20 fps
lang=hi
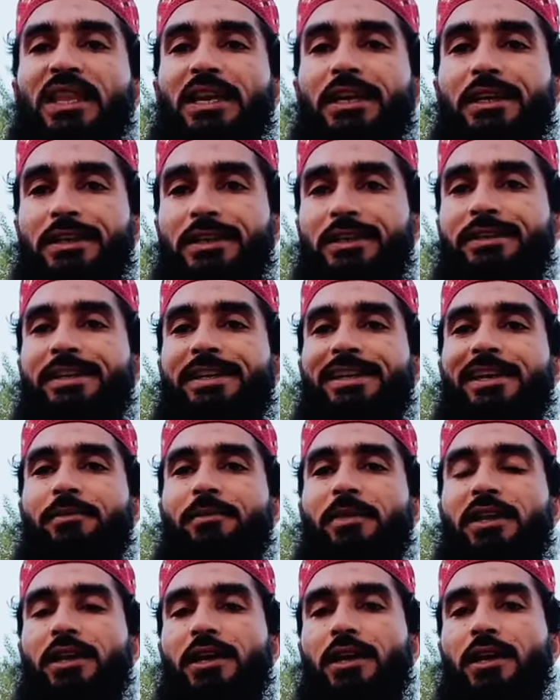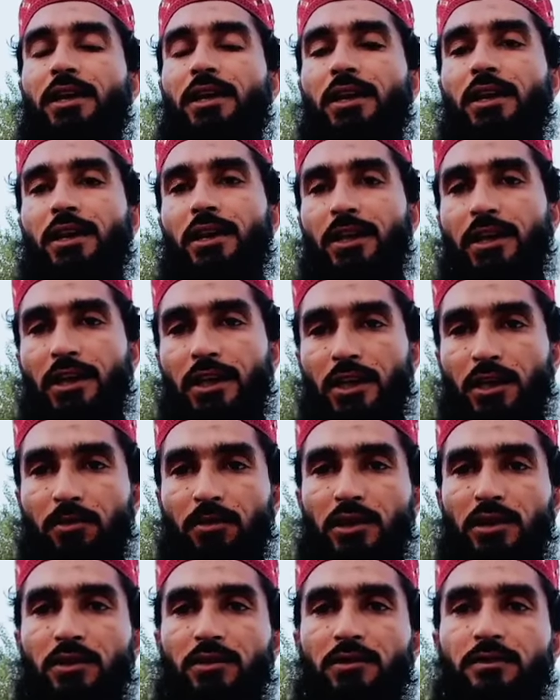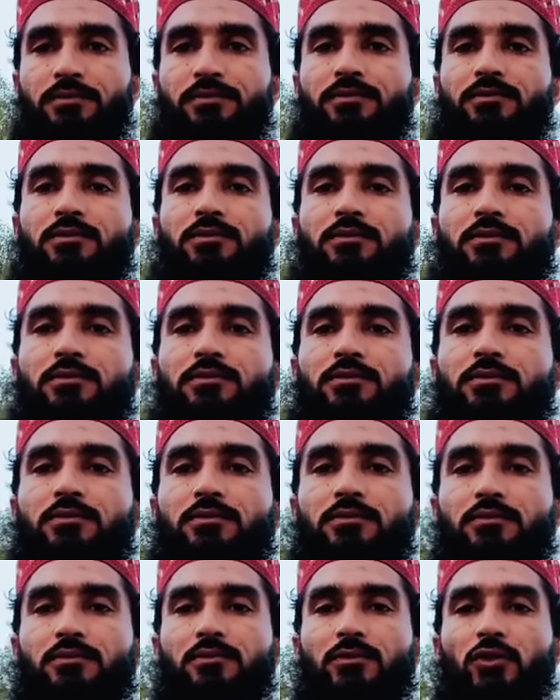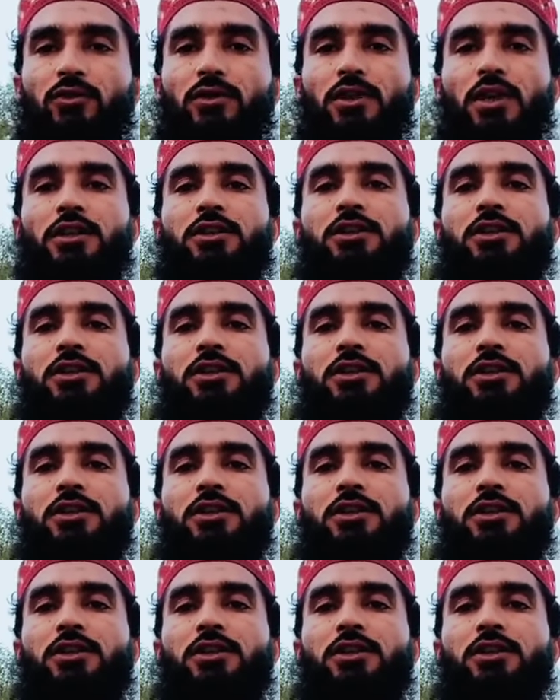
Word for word: इसलिए मैंने कई अमल गुजारिश